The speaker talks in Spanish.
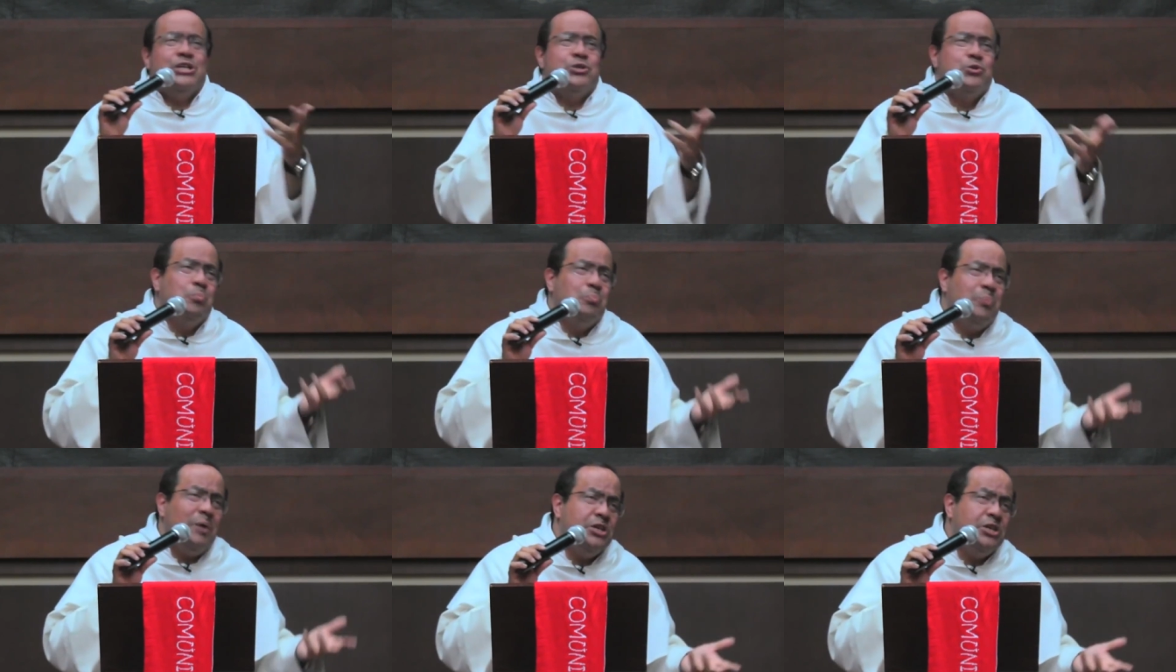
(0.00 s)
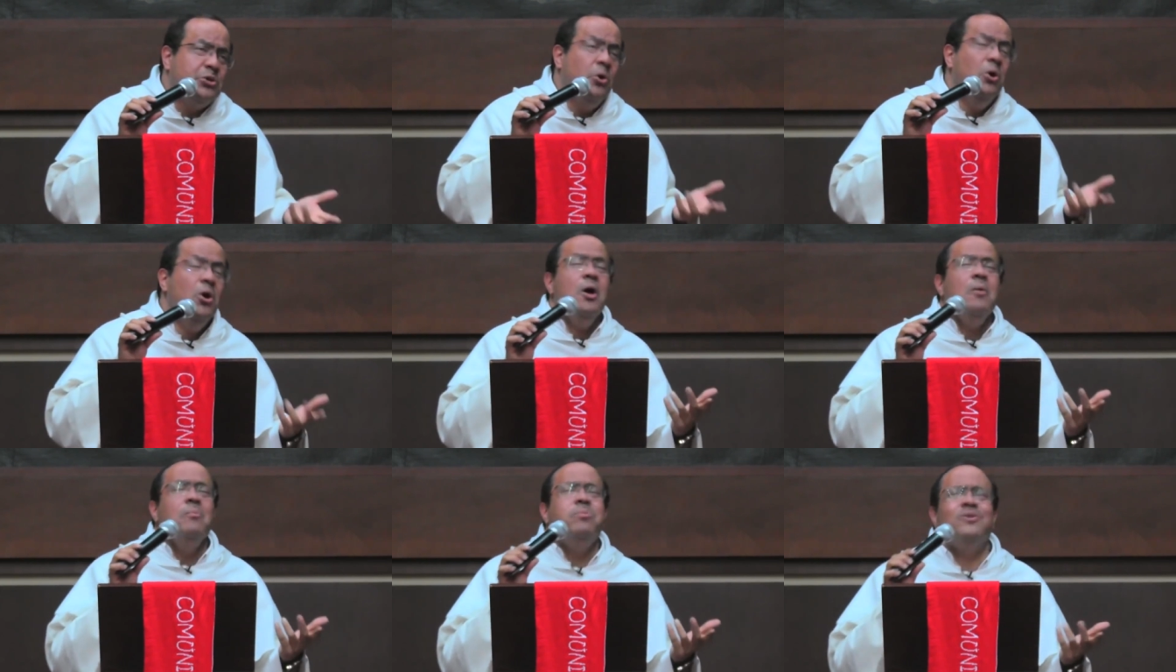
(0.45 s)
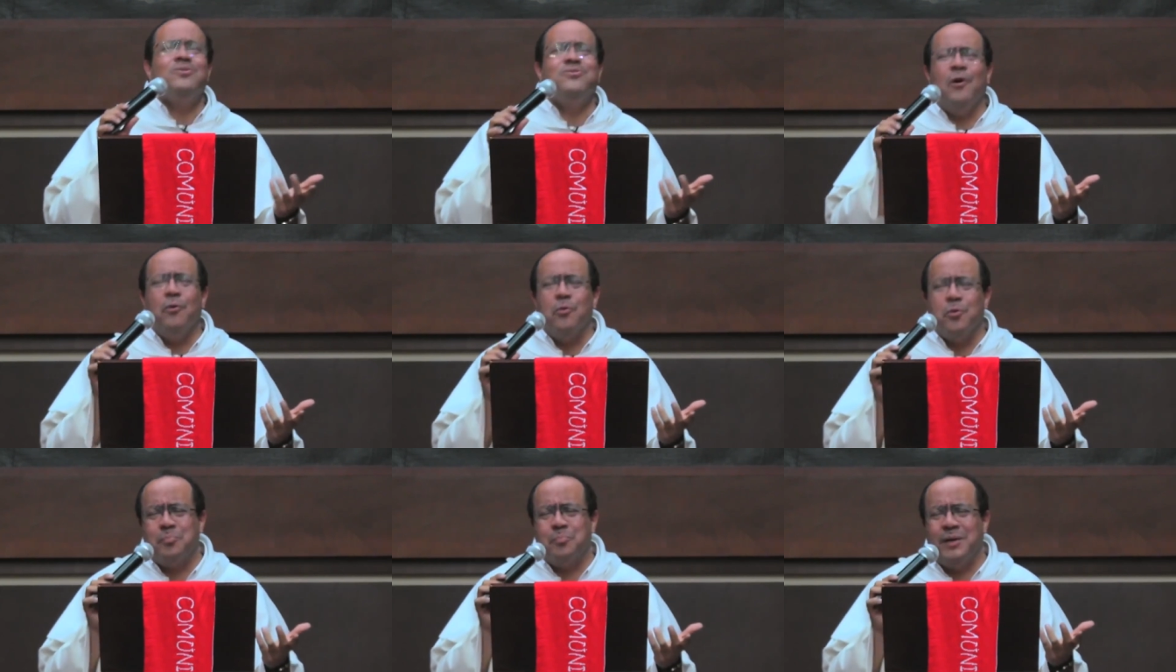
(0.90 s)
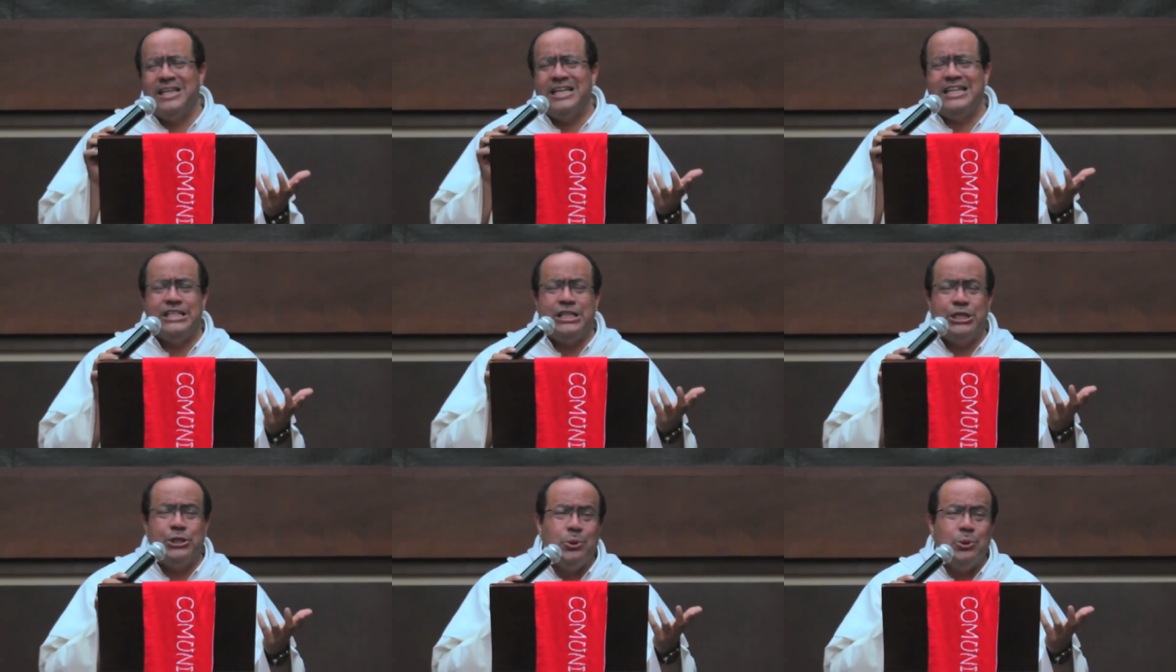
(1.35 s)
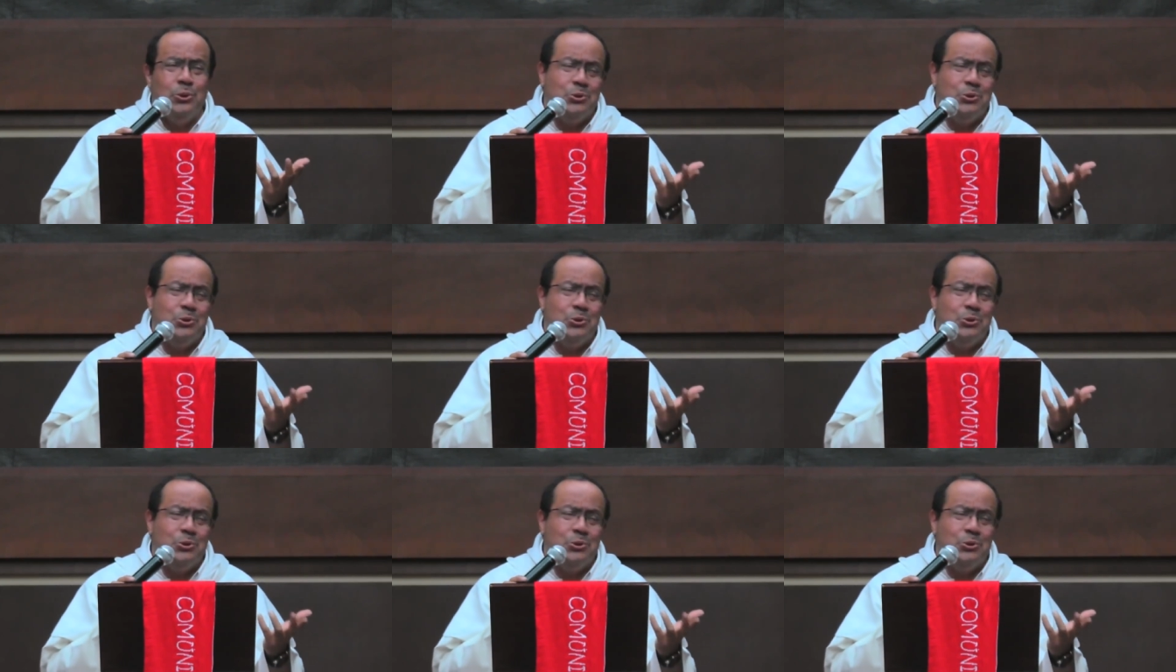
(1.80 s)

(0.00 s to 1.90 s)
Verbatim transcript: su peso. Por favor, padrecito,